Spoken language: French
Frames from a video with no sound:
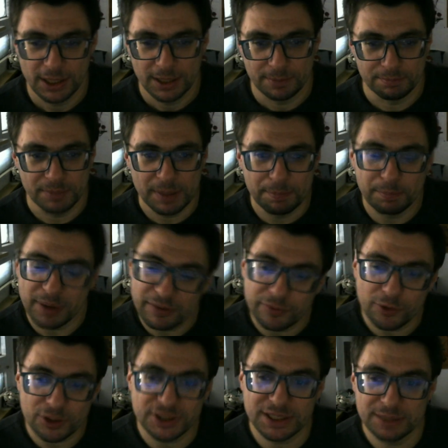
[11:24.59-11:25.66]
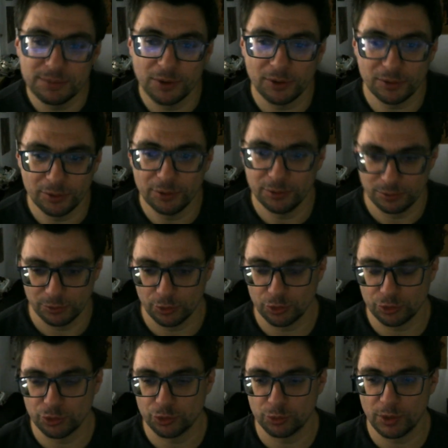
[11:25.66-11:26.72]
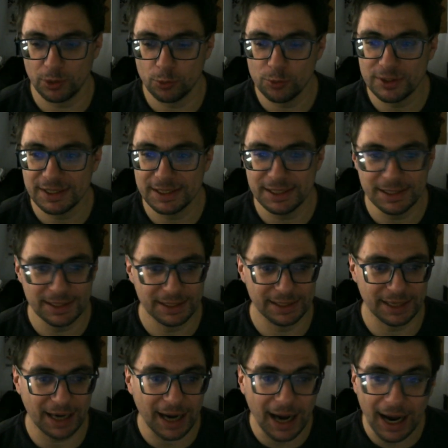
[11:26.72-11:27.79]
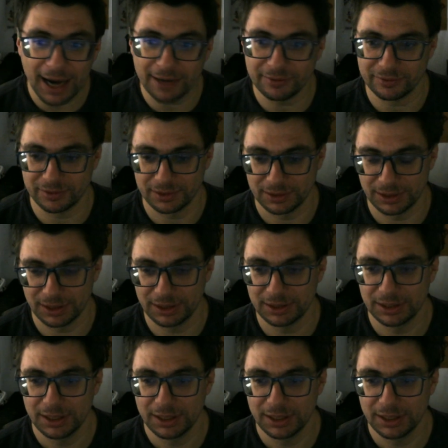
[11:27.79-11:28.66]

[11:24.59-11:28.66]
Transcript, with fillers: mais pas forcément euh, que ce soit aussi grave Hein.